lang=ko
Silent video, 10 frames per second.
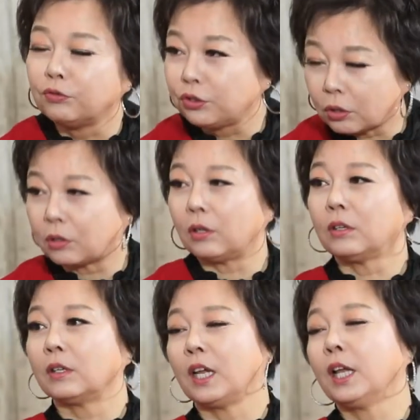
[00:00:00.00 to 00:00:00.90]

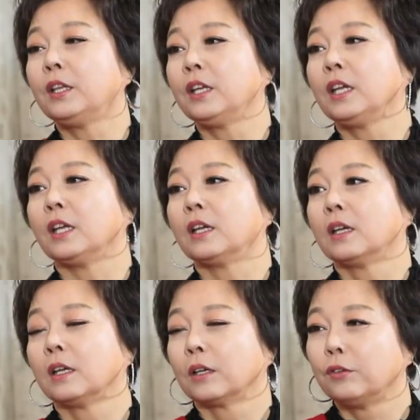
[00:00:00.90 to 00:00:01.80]
무조건 애들이
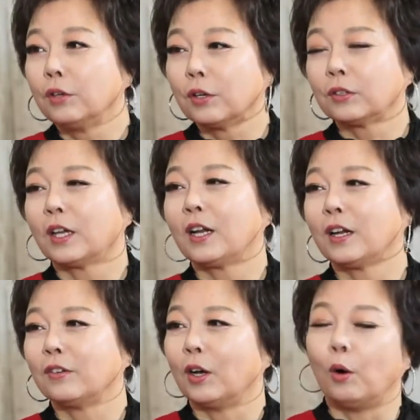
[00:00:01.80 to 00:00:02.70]
유행어
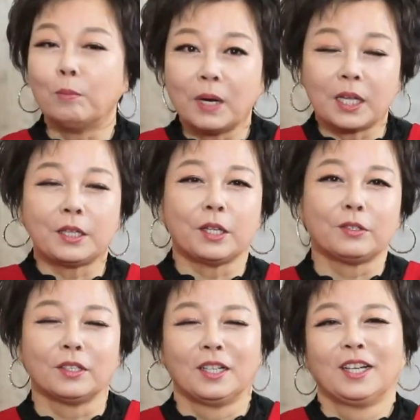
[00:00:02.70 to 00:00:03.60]
따라하는 거야.
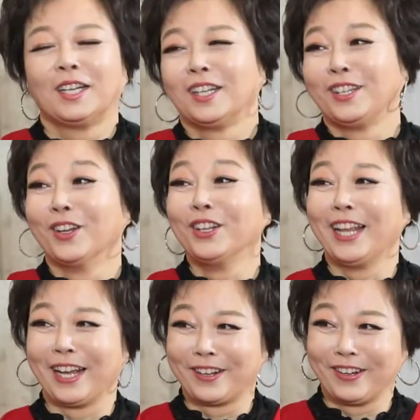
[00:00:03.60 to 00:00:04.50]
엄마한테도 넌
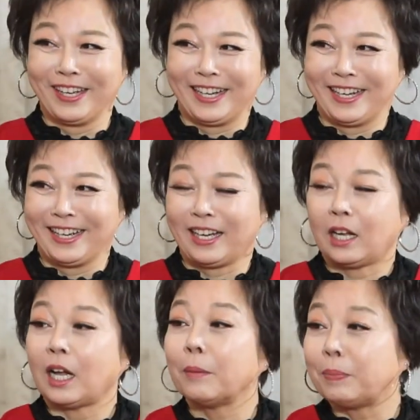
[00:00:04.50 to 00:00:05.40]
내
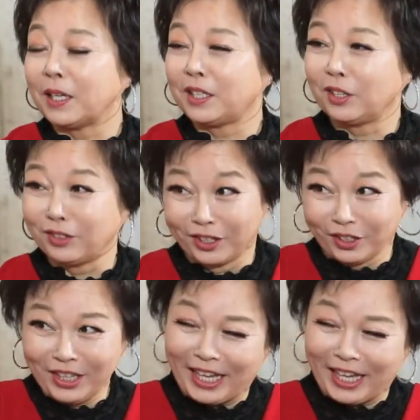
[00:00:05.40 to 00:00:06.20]
거야. 아빠한테도 넌